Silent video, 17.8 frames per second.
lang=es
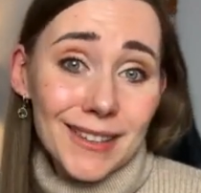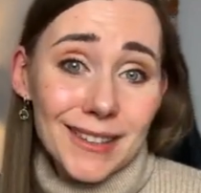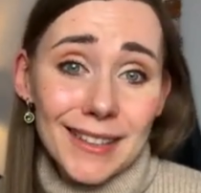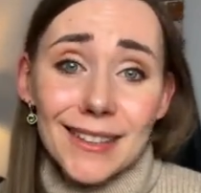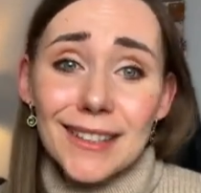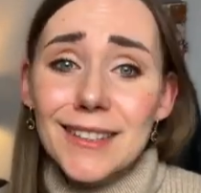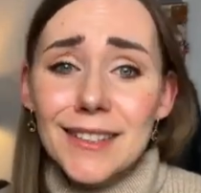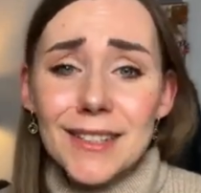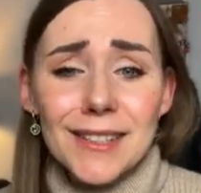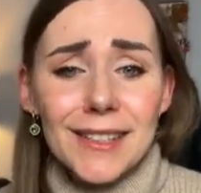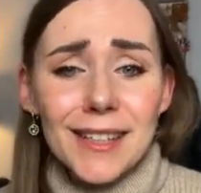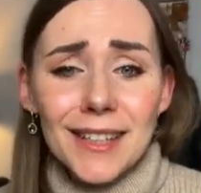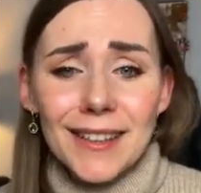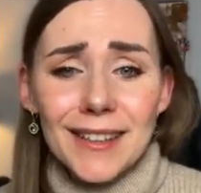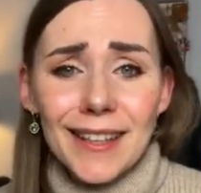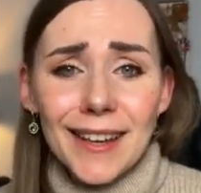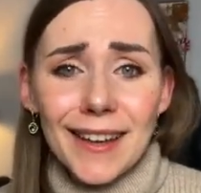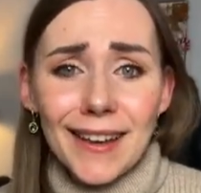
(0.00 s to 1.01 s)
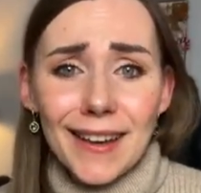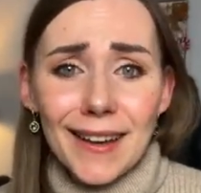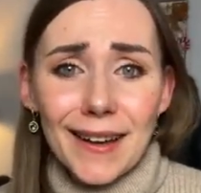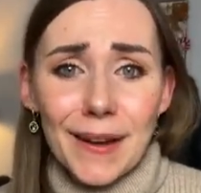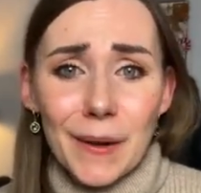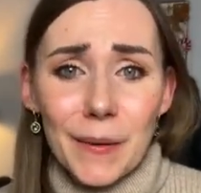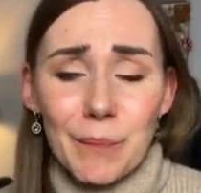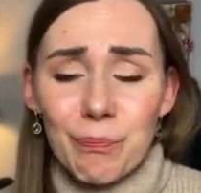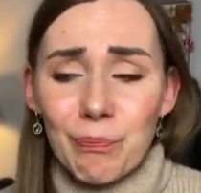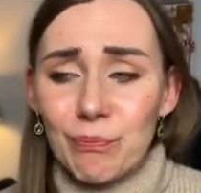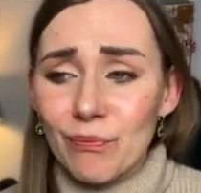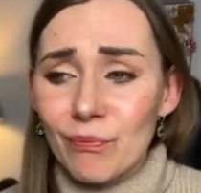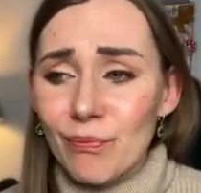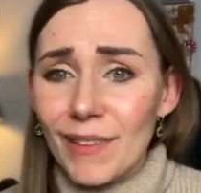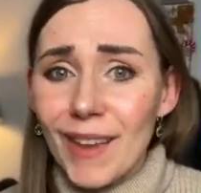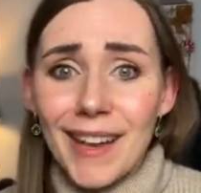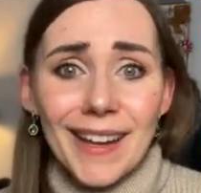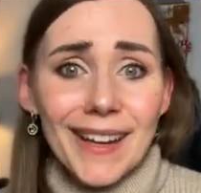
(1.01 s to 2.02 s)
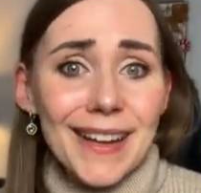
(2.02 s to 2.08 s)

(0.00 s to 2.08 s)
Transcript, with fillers: tiene cierta mm,